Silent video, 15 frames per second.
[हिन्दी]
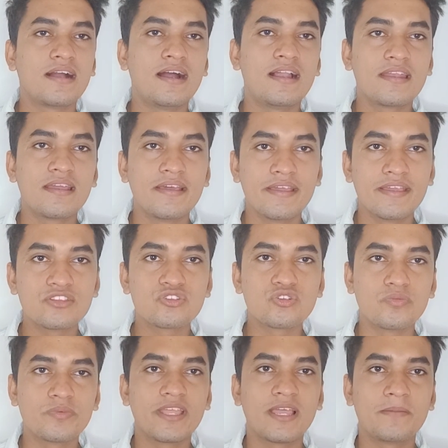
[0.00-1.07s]
कार्ड है
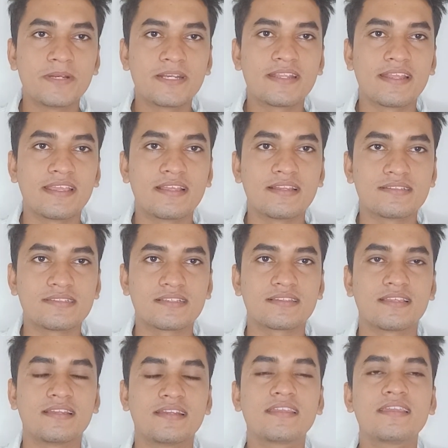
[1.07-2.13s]
तो भी यहाँ पे ट्राई कर
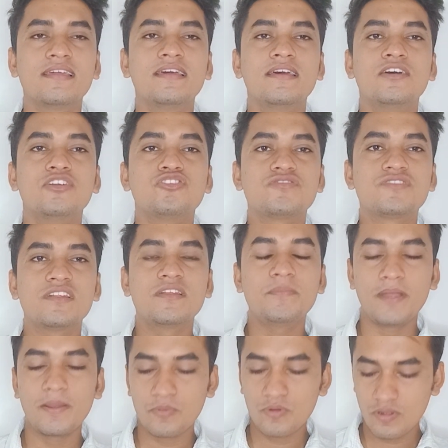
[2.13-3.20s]
सकते हैं ठीक है तो चलिए
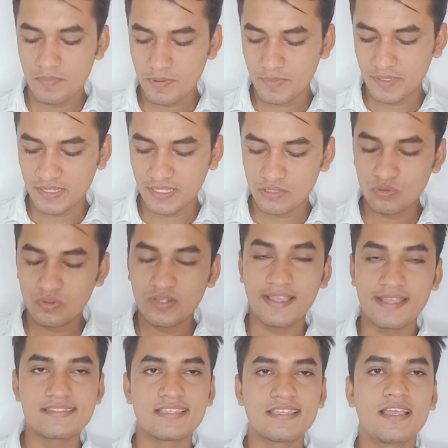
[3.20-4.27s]
मैं आपको यहाँ पे बता दूँ
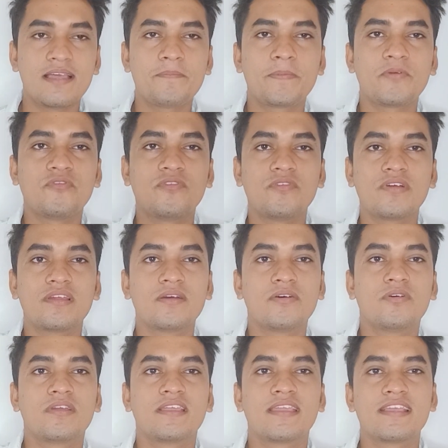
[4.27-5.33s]
कैसे यहाँ पे वो
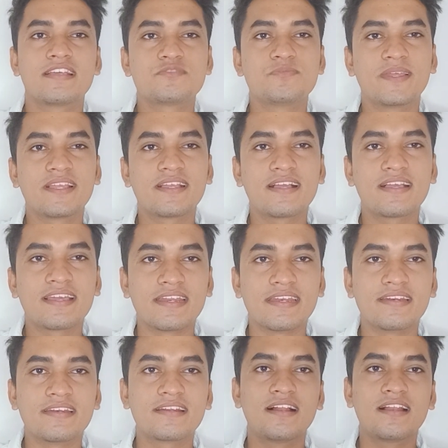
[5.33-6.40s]
येस बैंक का
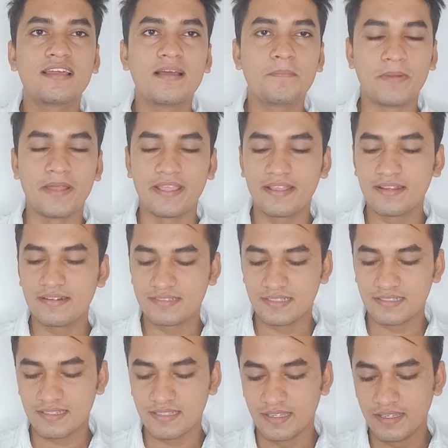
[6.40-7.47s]
क्रेडिट कार्ड अप्लाई कर
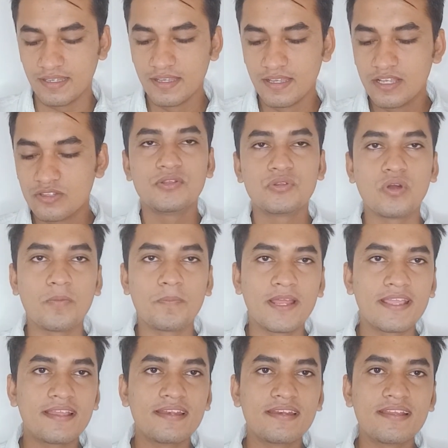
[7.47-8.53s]
सकते हैं तो
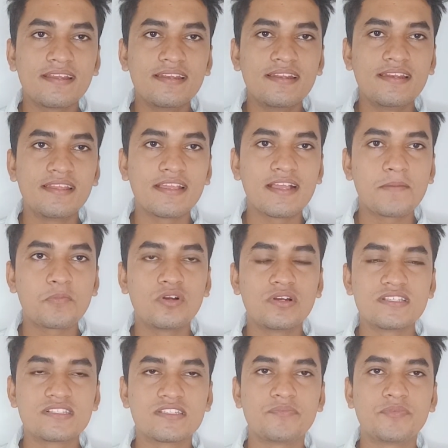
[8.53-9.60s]
अप्लाई करने के लिए लिंक आपको
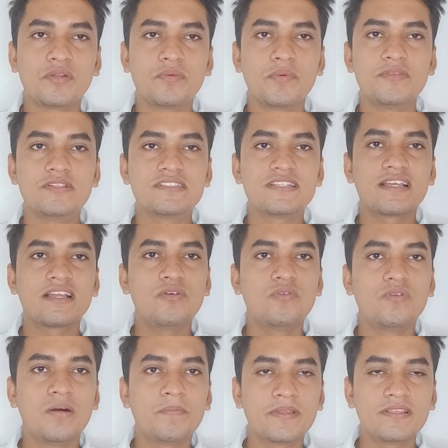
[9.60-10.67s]
डिस्क्रिप्शन में मिल जाएगा
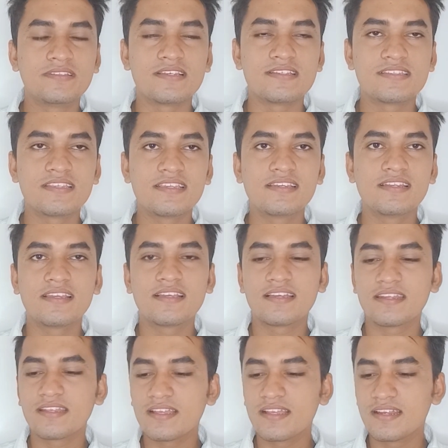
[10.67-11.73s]
वहाँ पे जैसे ही क्लिक
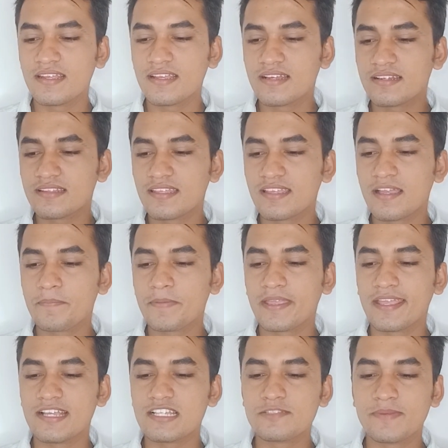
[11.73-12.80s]
करेंगे क्लिक करते यहाँ पे
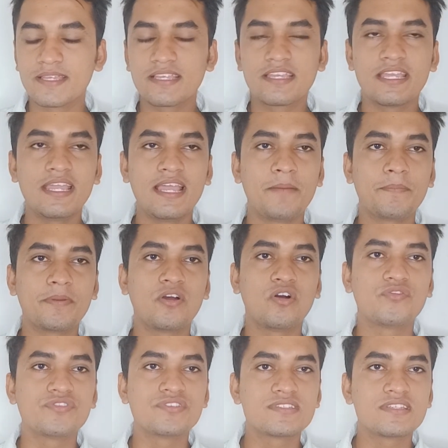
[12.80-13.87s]
यस बैंक के यहाँ पे
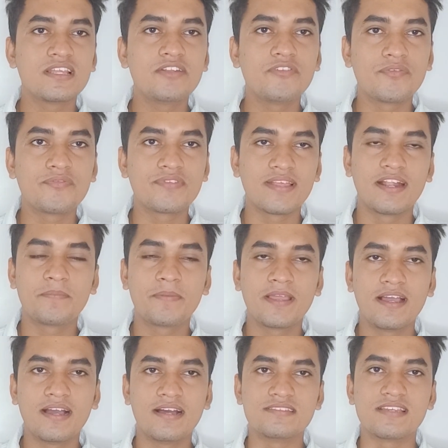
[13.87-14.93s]
ऑफिशियल वेबसाइट पे
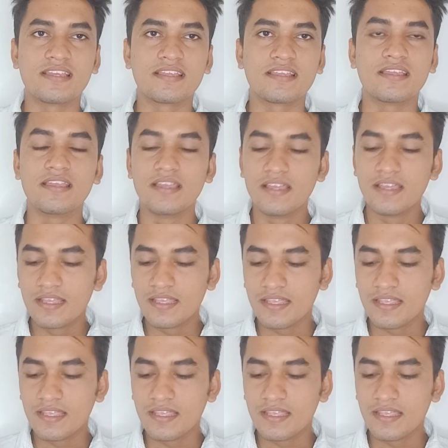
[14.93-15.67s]
आ जाएंगे